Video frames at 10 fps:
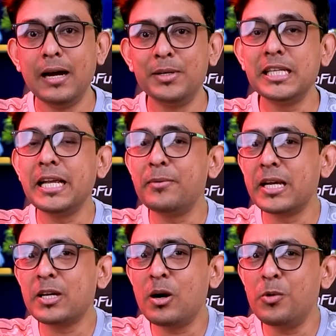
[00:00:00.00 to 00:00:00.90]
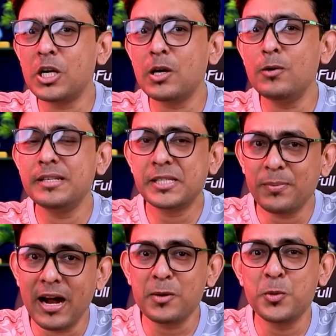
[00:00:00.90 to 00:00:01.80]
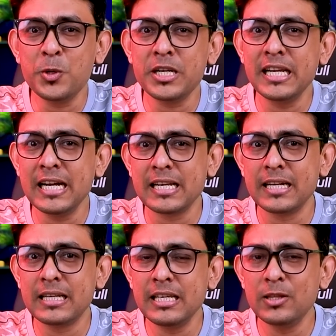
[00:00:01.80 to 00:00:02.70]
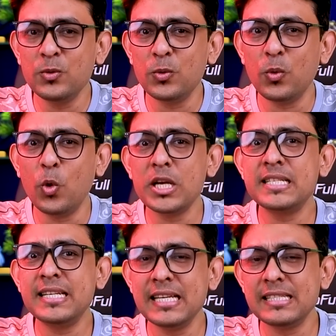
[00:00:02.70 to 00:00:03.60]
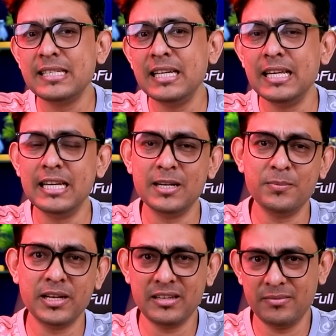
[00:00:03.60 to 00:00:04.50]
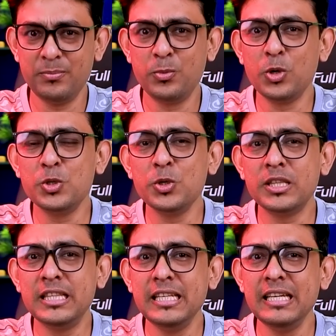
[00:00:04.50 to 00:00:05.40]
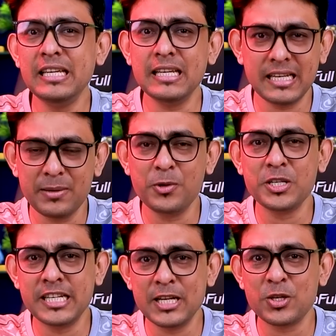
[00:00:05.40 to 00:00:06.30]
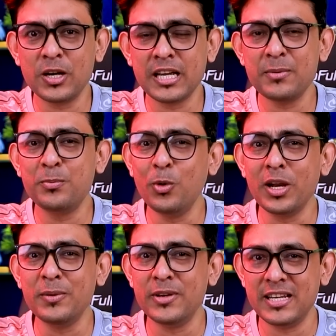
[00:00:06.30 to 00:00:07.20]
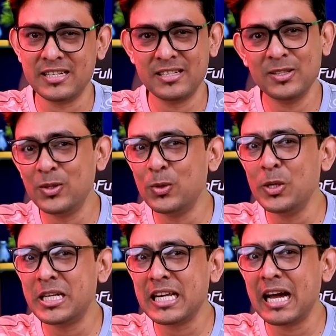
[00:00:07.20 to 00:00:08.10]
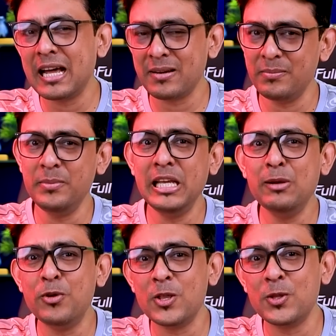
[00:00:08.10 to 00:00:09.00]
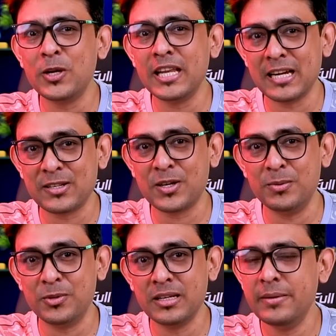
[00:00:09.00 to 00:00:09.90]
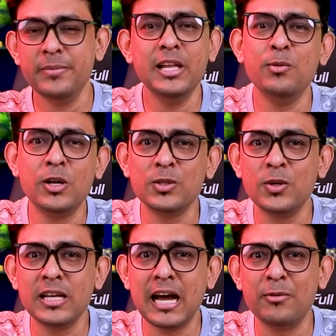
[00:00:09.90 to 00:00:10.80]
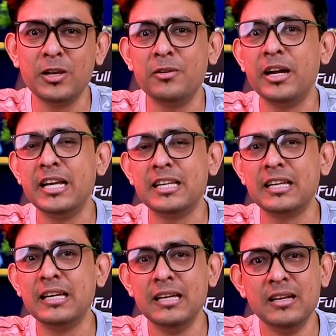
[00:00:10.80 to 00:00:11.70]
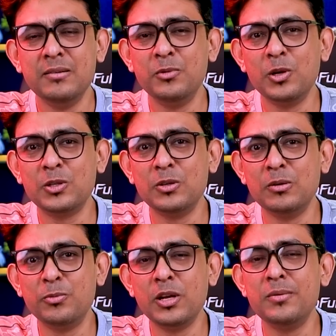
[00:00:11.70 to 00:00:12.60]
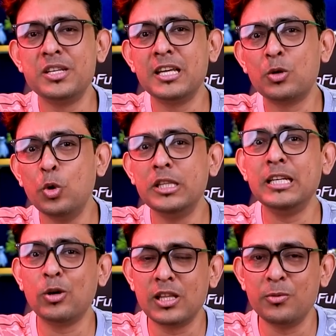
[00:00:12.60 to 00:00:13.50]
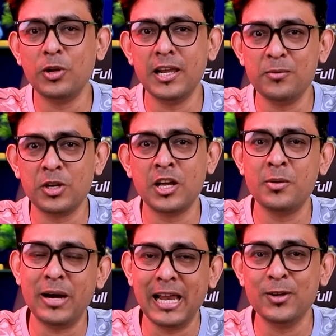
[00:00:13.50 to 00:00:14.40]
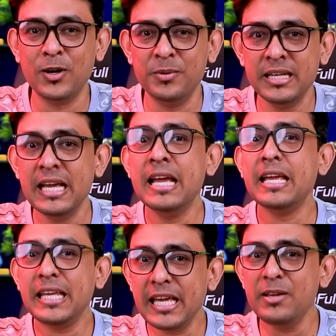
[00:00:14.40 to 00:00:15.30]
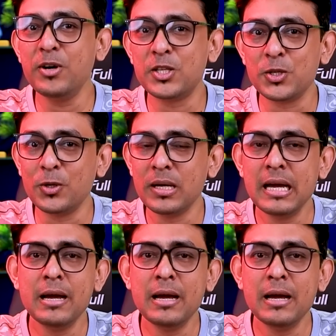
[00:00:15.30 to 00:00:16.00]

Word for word: আমাদের এবারের খবরটাও স্মার্টফোন রিলেটেড কিন্তু ওয়েস্টেজ রিলেটেড মানে প্রযুক্তি এবং সেই সঙ্গে পরিবেশ দুইটার মিলবন্ধনের একটা খবর মিলবন্ধন না বলে ভাই এটারে মূলত পরিবেশের ক্ষতির কথা বললেই মনে হয় ভালো হবে এই বছর